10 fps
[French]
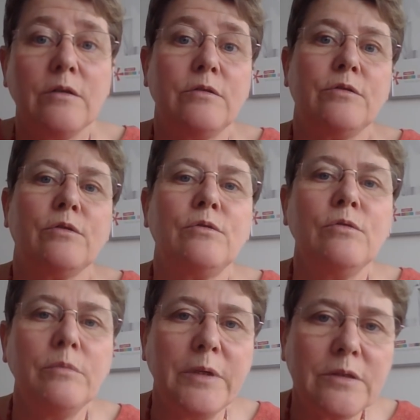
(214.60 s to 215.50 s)

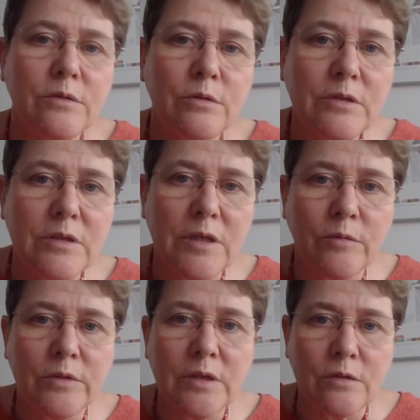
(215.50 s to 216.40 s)
surtout bien sûr si
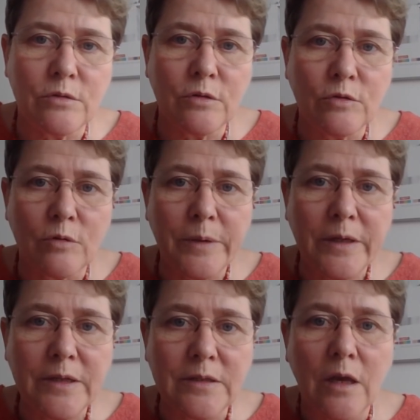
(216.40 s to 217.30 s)
on est dans une
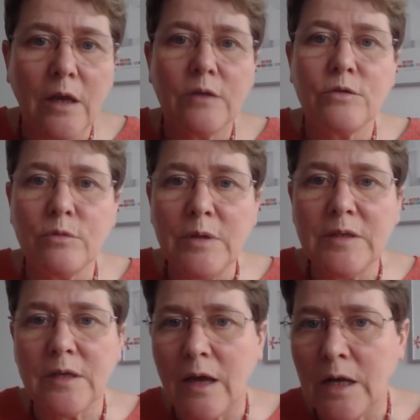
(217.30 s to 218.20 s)
entreprise
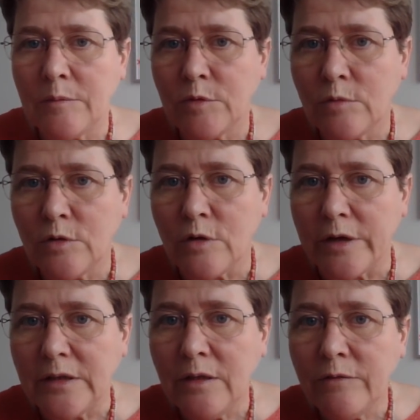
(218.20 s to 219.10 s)
soumise à l'abondement
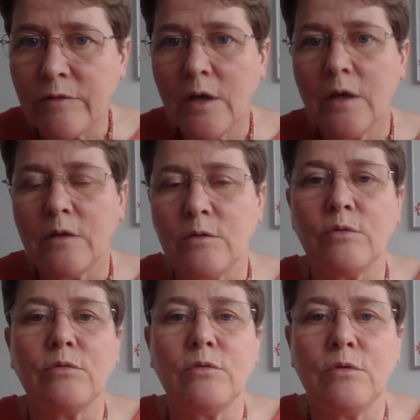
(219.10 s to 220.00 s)
correctif,
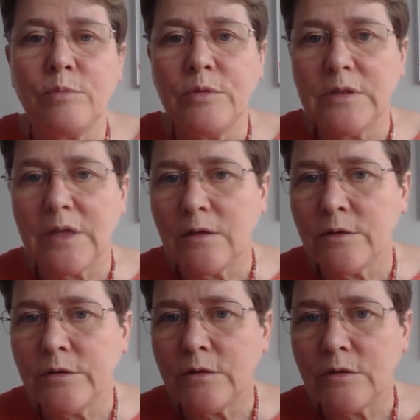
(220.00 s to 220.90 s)
donc de plus de
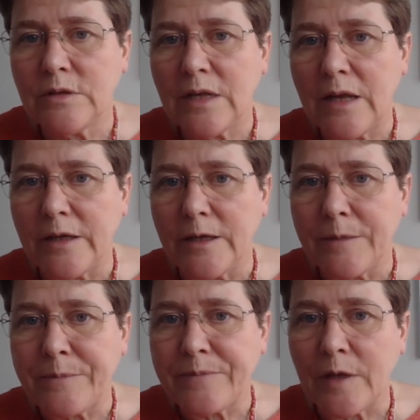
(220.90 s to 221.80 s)
50 euh, salariés.
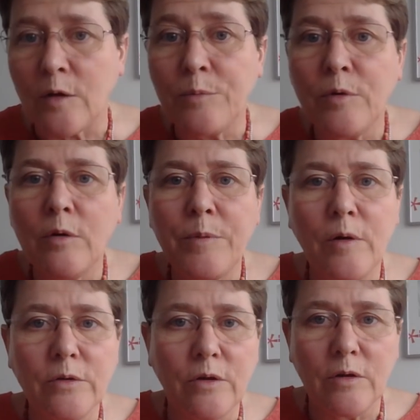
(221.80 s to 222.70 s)
Alors pour
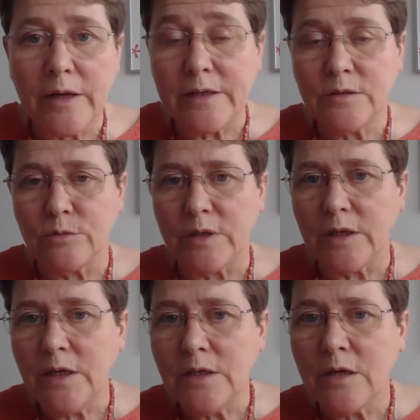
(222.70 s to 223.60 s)
reprendre la question
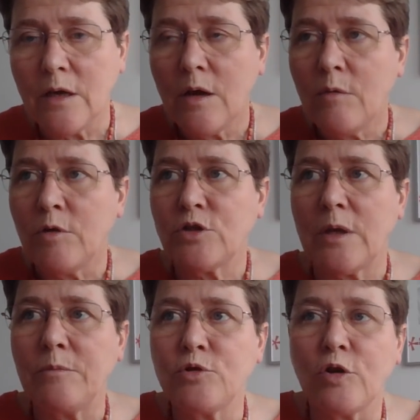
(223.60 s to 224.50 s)
d'Eric, moi
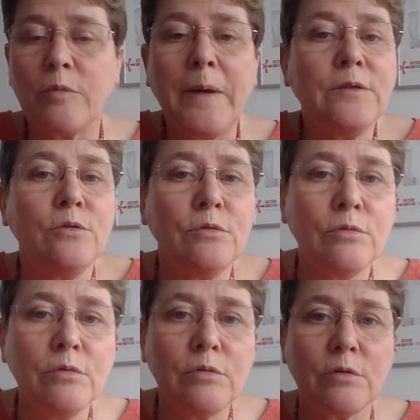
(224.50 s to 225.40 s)
ça ne me choque pas du
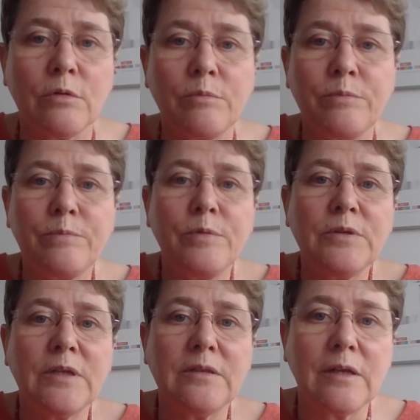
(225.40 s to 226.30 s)
tout que
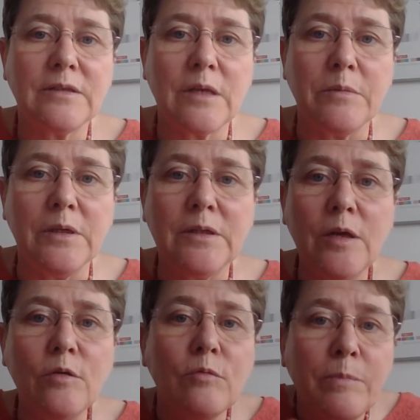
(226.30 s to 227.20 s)
pour cette traçabilité,
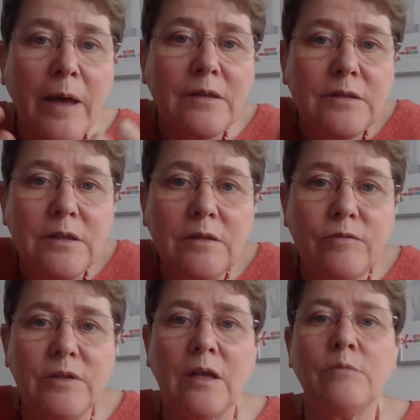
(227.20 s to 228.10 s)
une partie
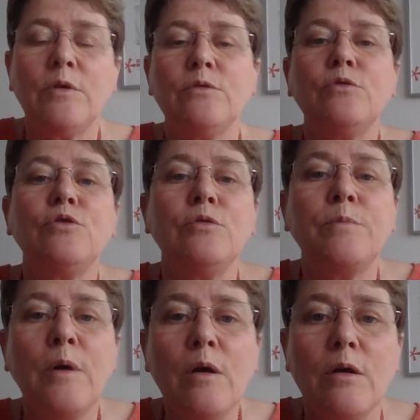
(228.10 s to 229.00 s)
finalement du
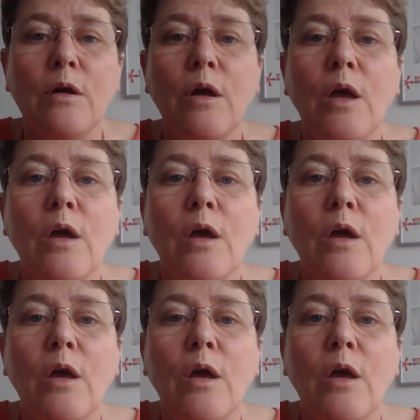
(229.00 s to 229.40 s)
support